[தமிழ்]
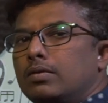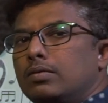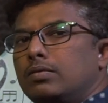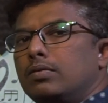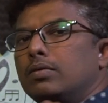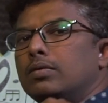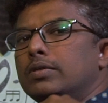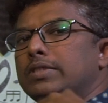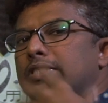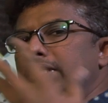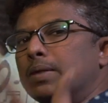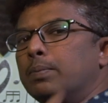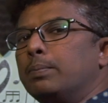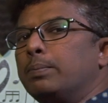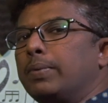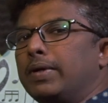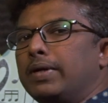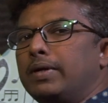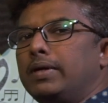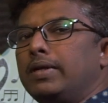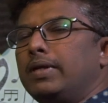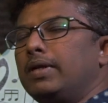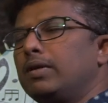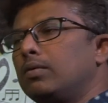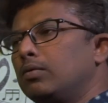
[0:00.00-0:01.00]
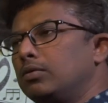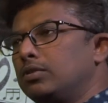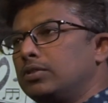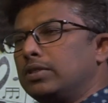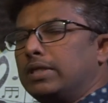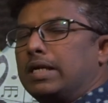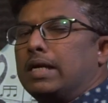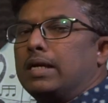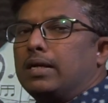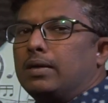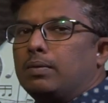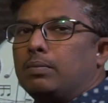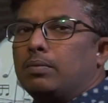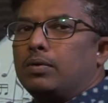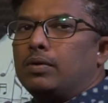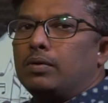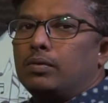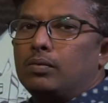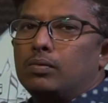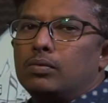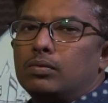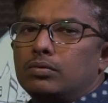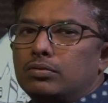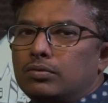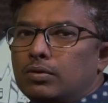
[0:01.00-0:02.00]
ஸோ ஜம்ப் பண்ணி கொஞ்சம் ரேண்டமாக
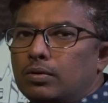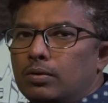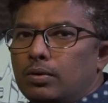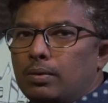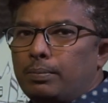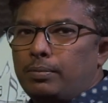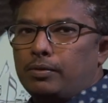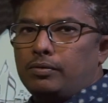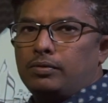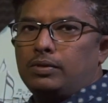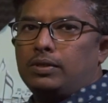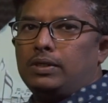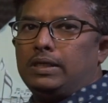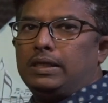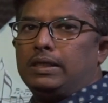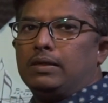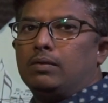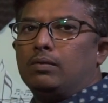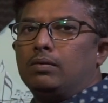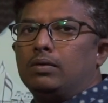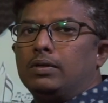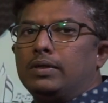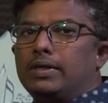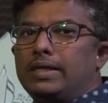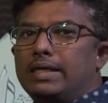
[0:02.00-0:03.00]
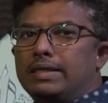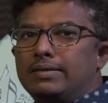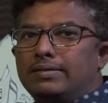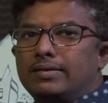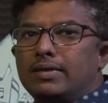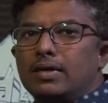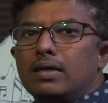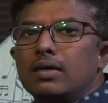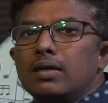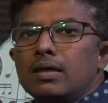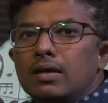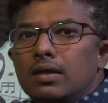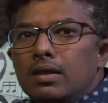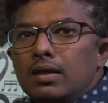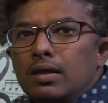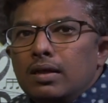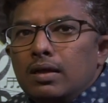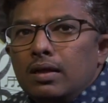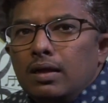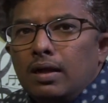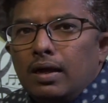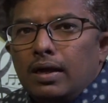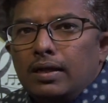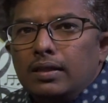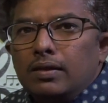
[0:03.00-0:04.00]
இருக்கும் ஸோ அப்போ வந்து நீங்கள் உங்களுக்கு ஈஸியாக
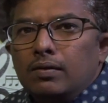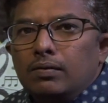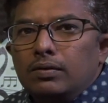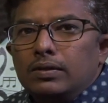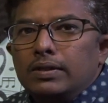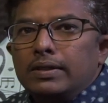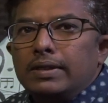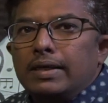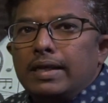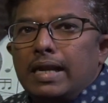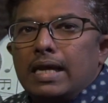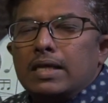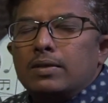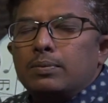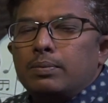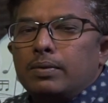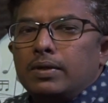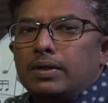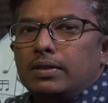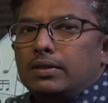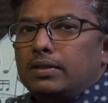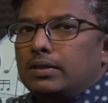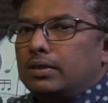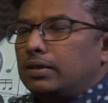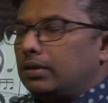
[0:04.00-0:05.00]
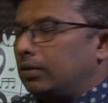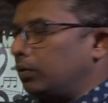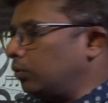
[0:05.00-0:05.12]
அதை வந்து கிராஸ் பண்ணுறதுக்கு